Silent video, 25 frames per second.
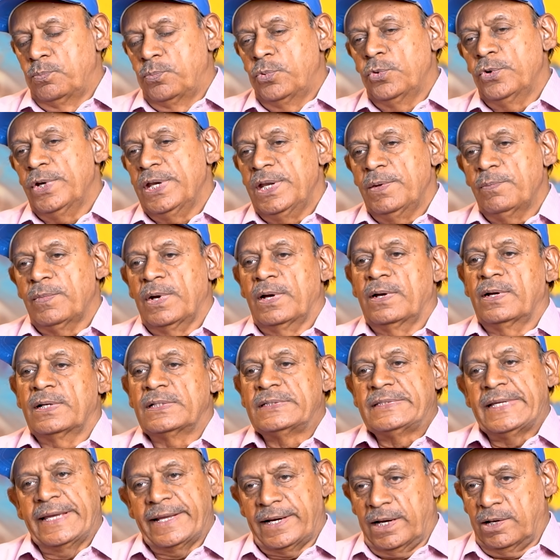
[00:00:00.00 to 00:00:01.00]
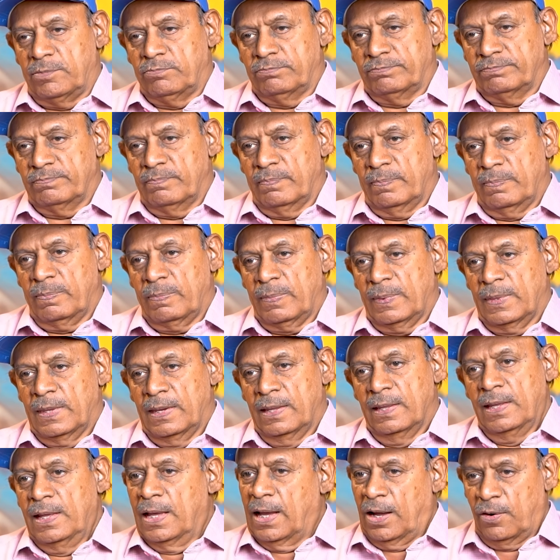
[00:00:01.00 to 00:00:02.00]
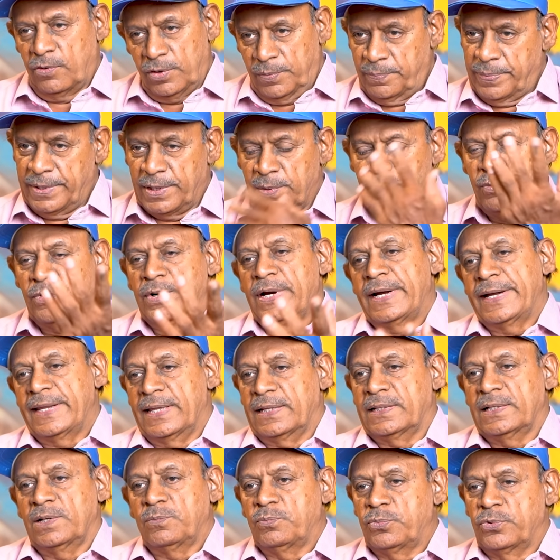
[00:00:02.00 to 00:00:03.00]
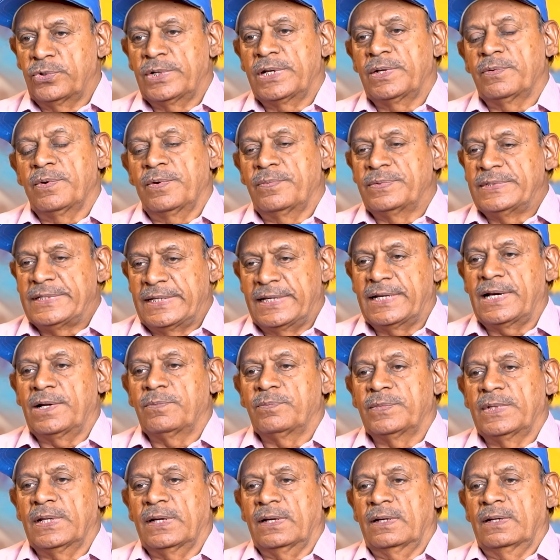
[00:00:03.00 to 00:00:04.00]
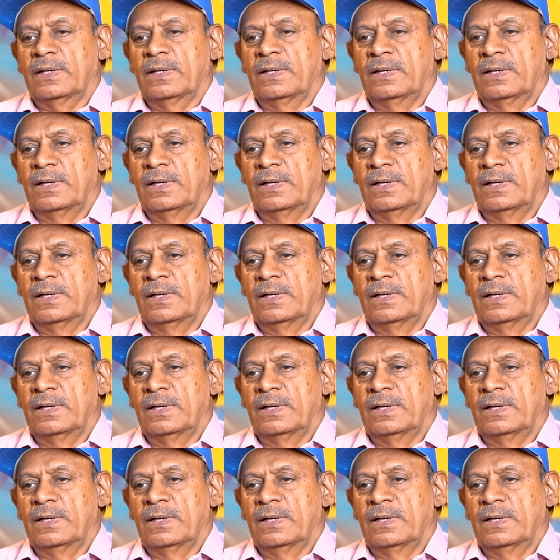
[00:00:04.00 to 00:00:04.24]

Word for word: பூர்ணிமா ஜெயராம் அவங்க பேர் முன்னாடி அதுதான் பூர்ணிமா ஜெயராம் தான்